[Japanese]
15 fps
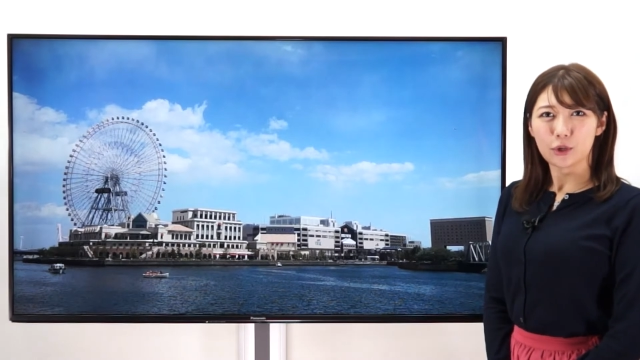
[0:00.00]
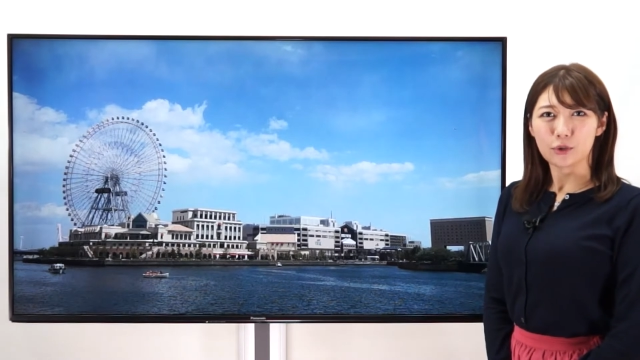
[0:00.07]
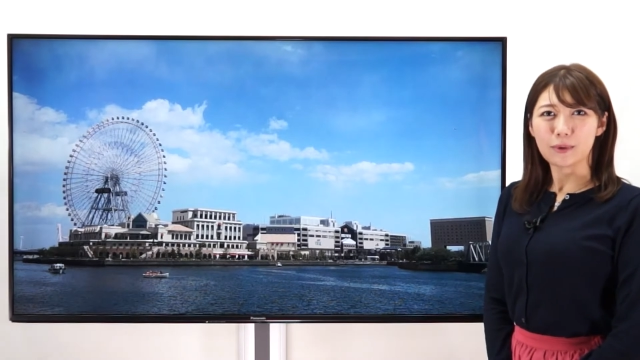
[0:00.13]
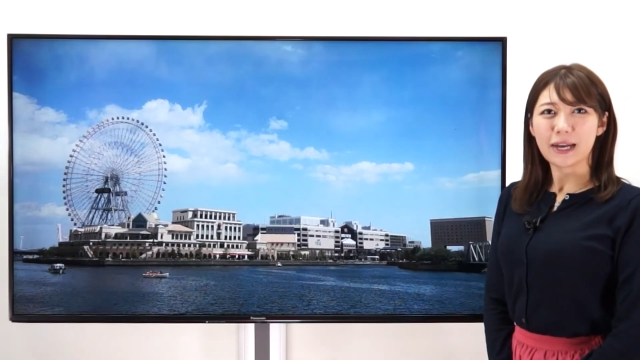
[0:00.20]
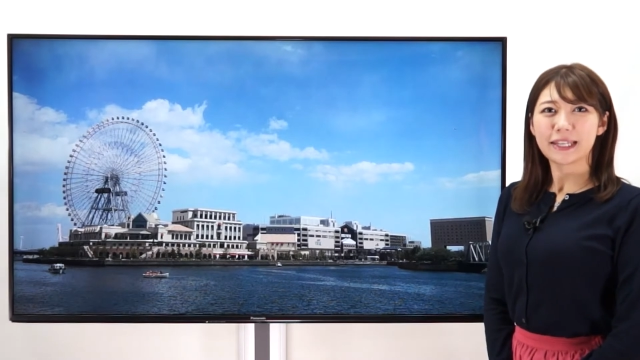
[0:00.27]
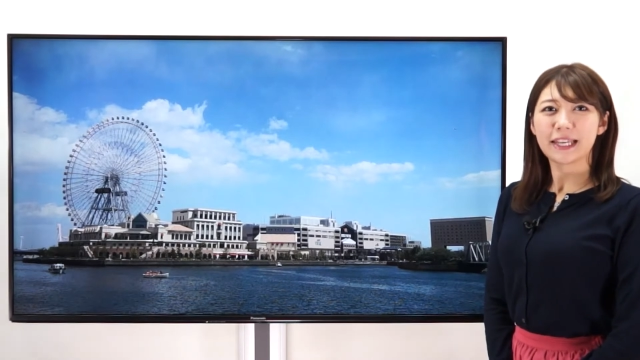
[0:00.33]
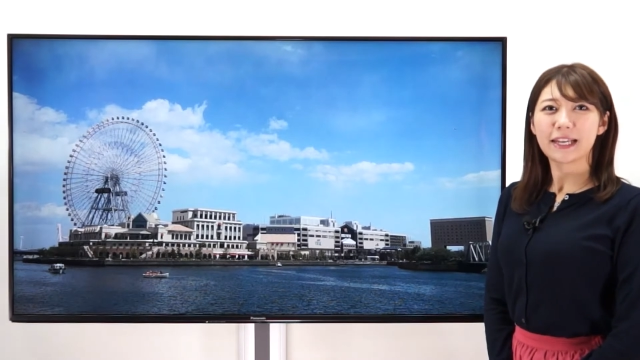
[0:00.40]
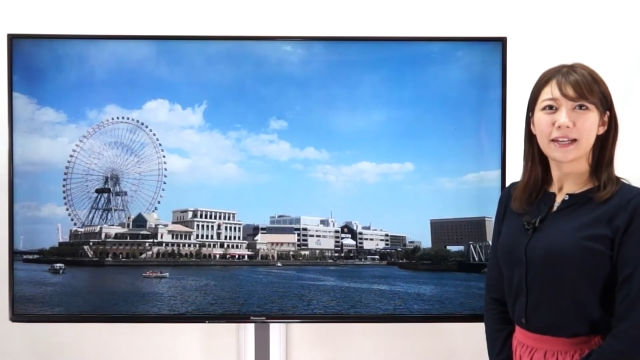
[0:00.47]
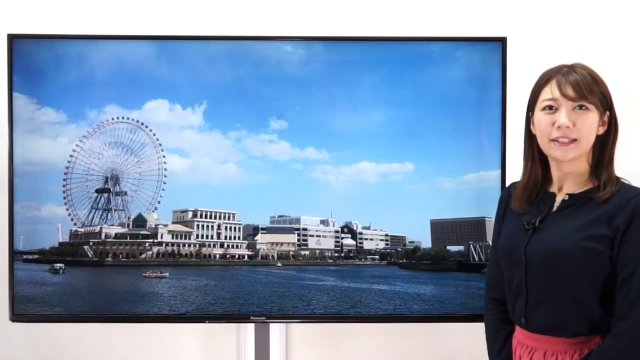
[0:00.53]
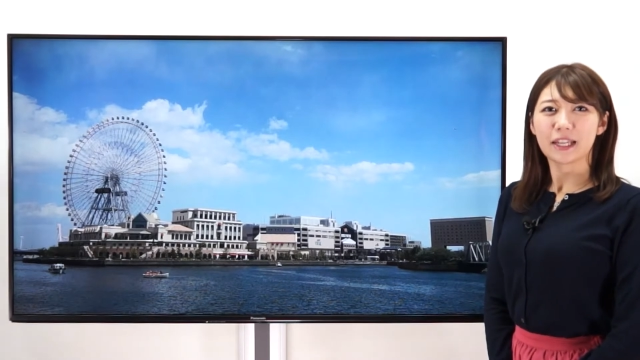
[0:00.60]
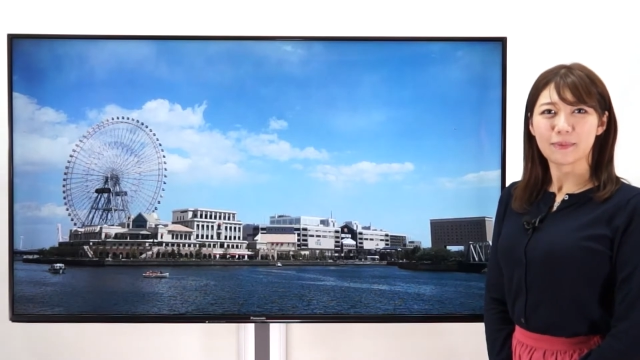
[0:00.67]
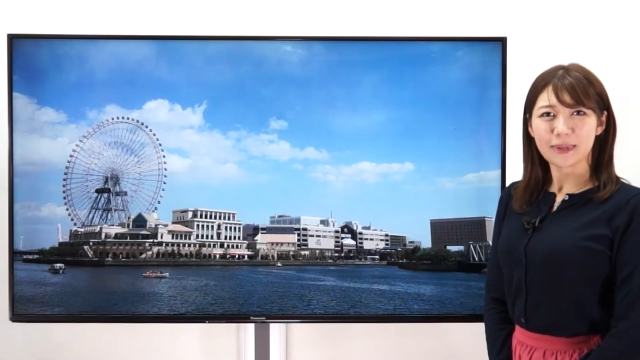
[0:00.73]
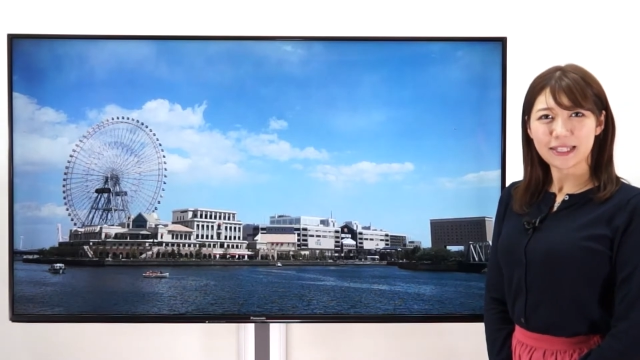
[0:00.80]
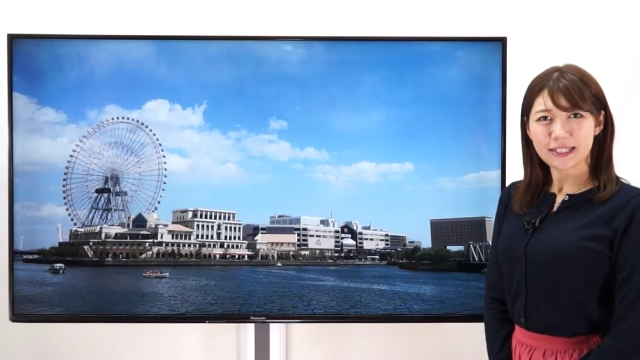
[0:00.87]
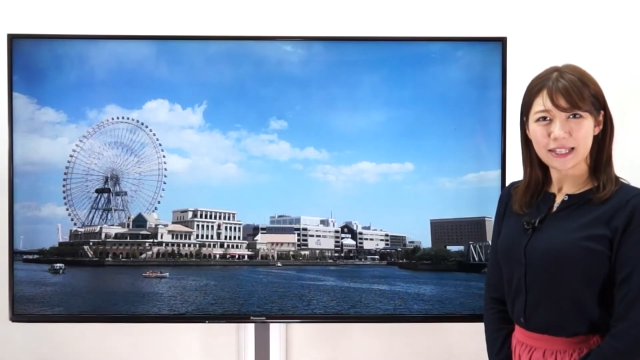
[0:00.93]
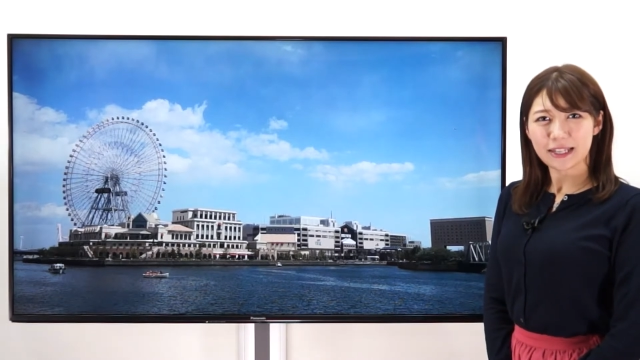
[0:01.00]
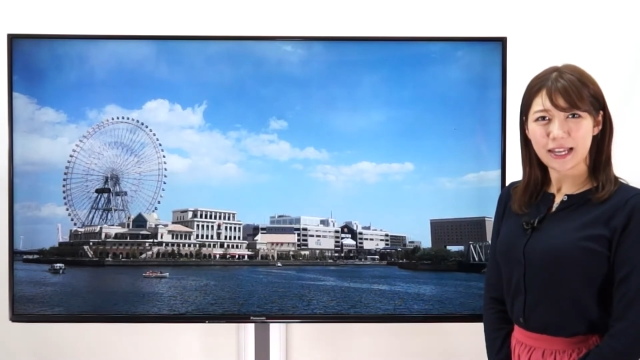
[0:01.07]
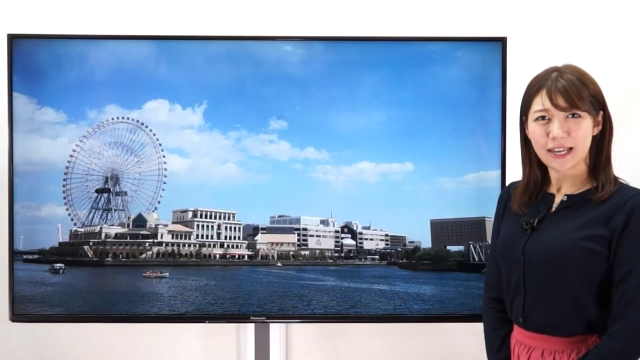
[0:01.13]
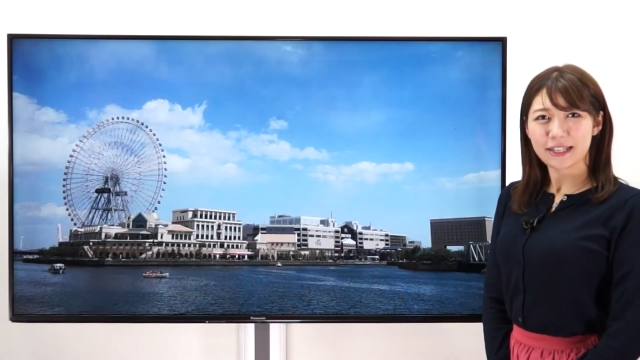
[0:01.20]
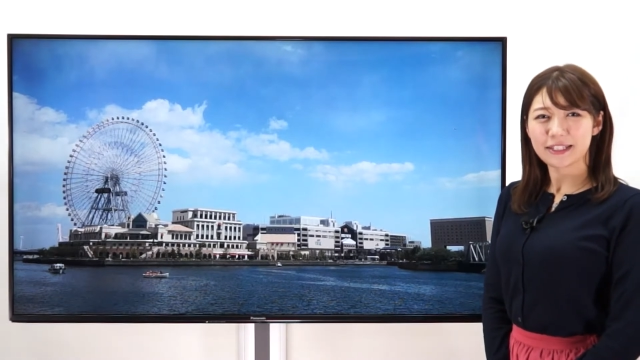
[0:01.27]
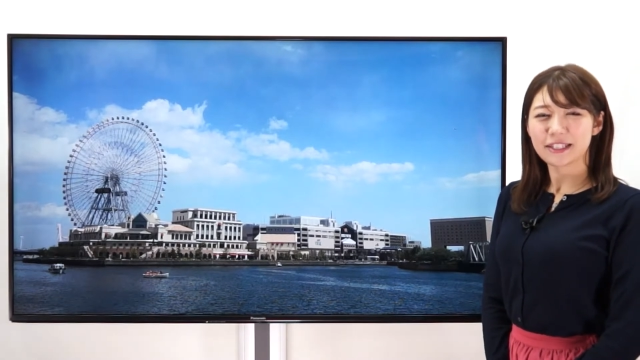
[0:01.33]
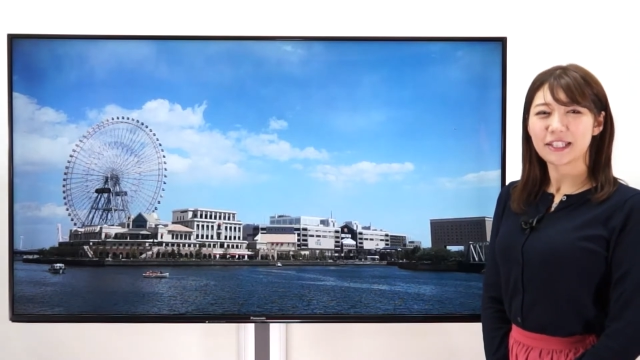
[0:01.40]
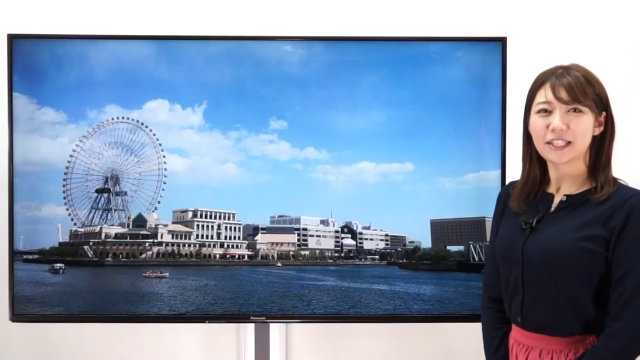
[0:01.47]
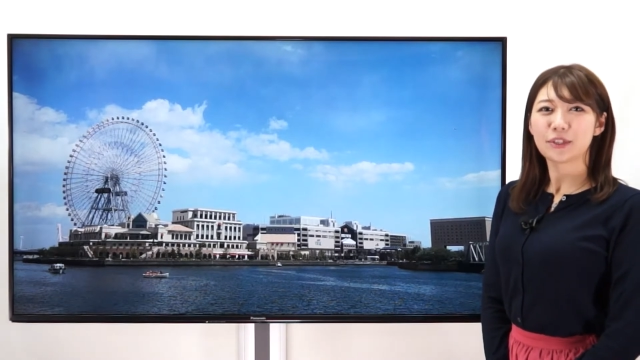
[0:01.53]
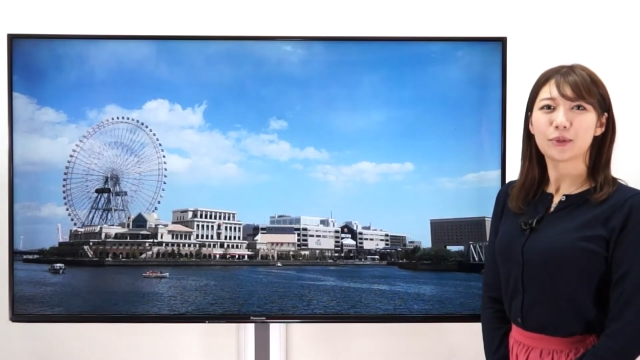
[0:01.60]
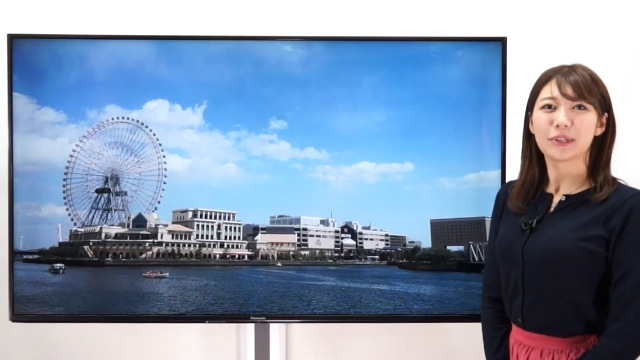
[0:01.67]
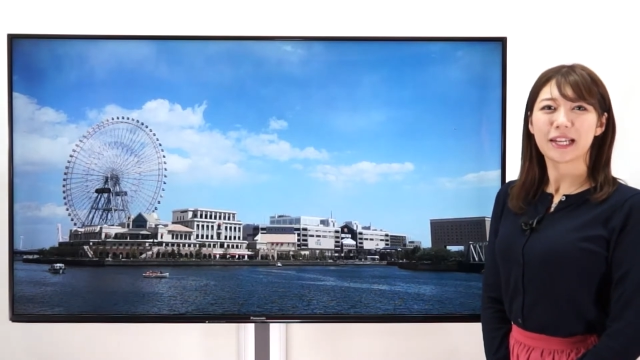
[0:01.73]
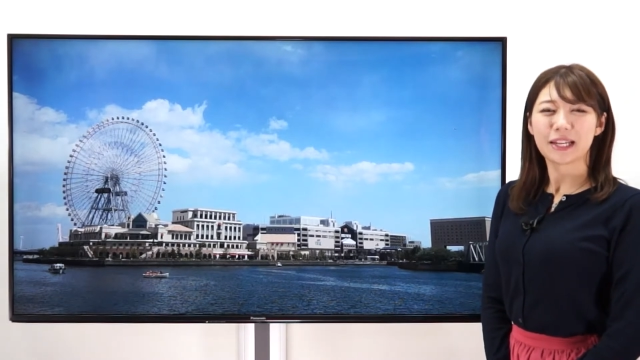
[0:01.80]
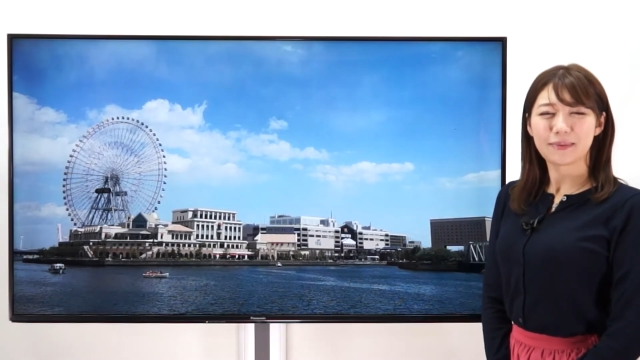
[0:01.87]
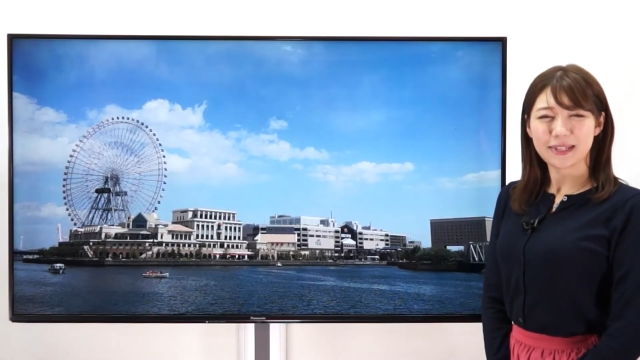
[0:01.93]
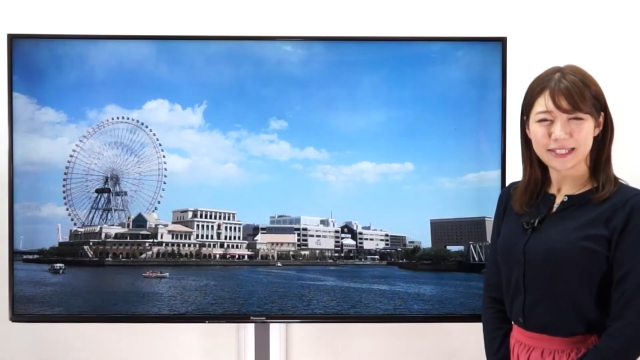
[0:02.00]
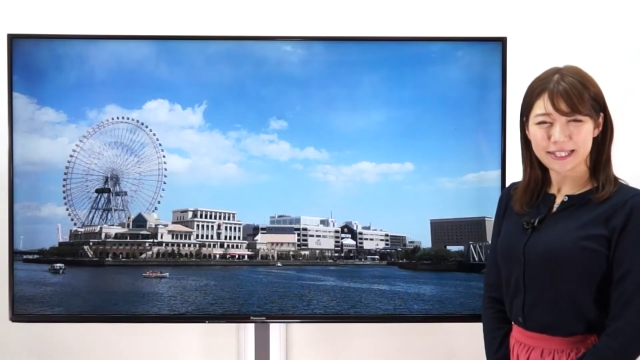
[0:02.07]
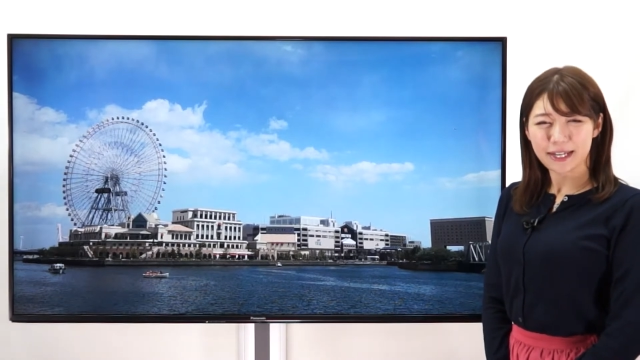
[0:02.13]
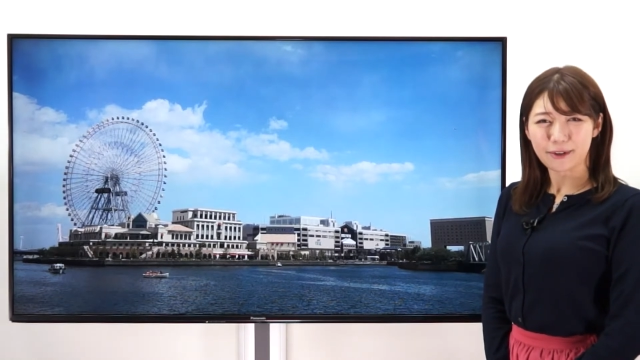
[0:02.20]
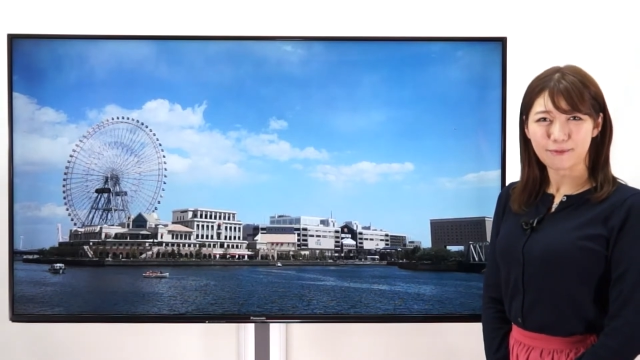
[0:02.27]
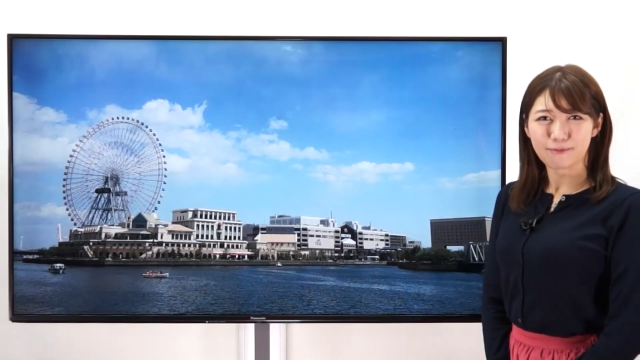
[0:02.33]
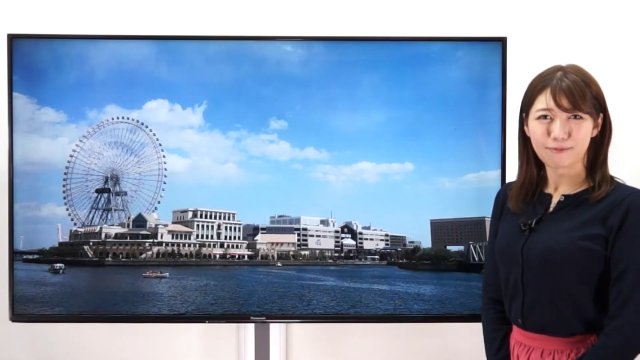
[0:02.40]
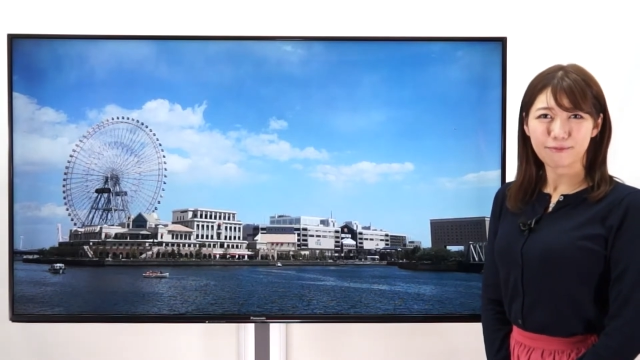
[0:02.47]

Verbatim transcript: 上着が手放せない一日となりました。